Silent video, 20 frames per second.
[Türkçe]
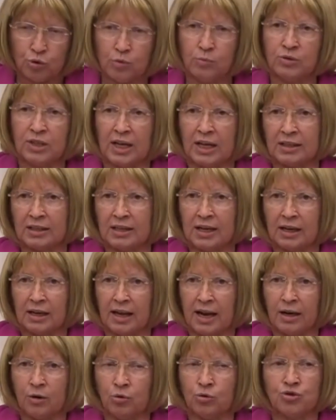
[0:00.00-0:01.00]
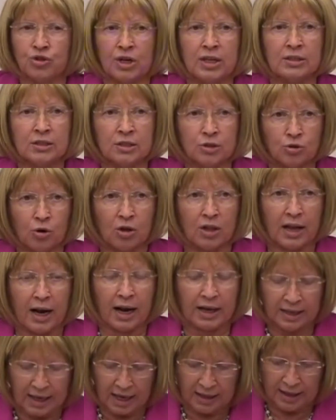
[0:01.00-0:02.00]
tüm tetkikleri ücretsiz
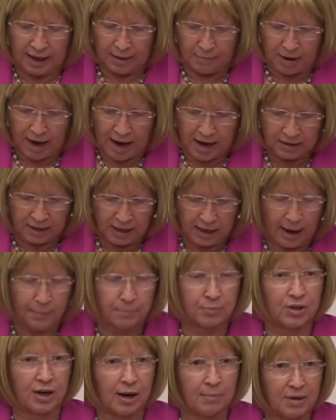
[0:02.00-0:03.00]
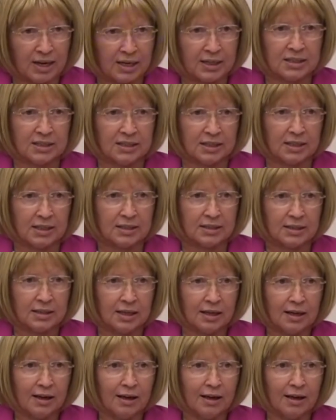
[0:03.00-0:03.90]
olarak ketemlerde yaptırabilirsiniz.